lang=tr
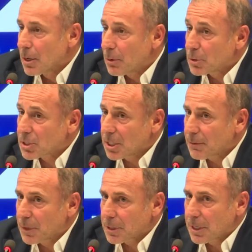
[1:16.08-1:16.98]
e,
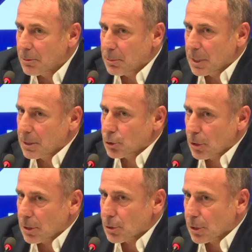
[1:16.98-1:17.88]
zayıflık dem, e,
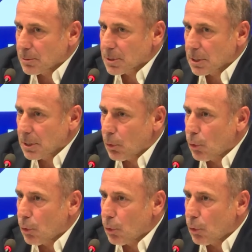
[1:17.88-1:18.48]
şöyle söyleyeyim sana